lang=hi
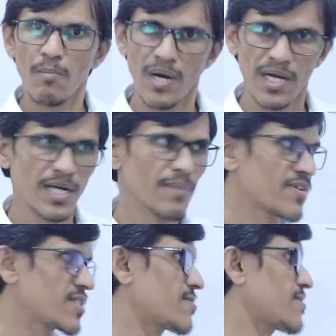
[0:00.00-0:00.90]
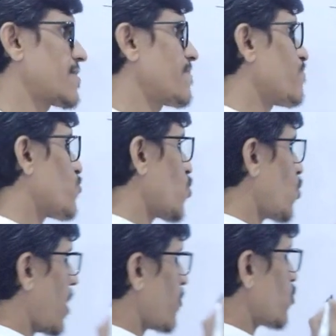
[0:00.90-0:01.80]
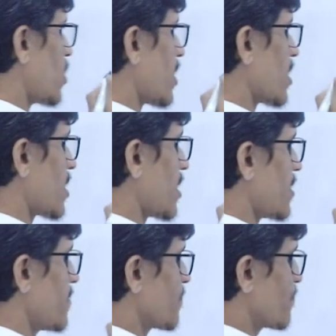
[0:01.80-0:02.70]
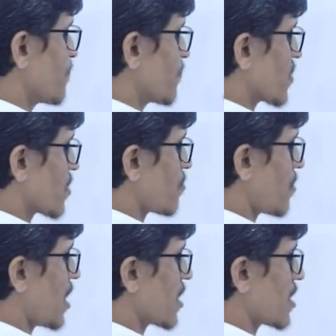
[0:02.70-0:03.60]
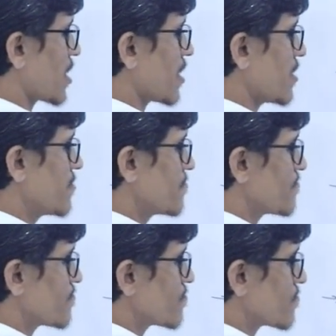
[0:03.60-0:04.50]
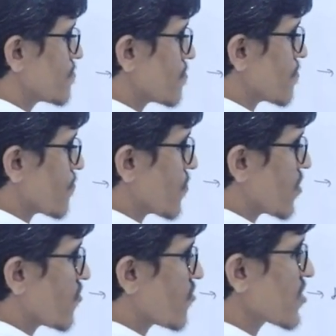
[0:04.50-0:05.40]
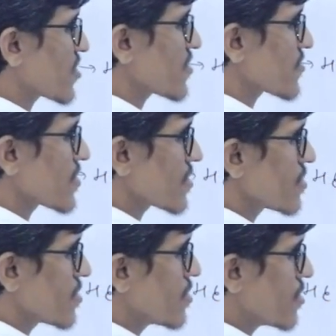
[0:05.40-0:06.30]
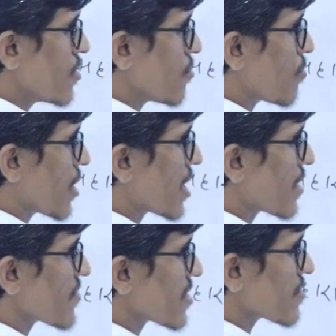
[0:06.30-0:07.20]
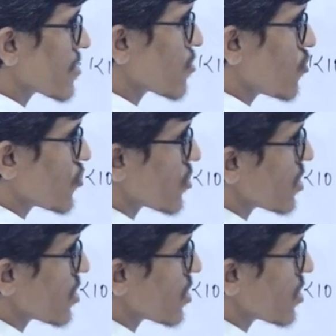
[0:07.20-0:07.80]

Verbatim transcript: महाराणा फतेह सिंह तो आपको ध्यान रखना है महाराणा फतेह सिंह महाराणा फतेह सिंह कौन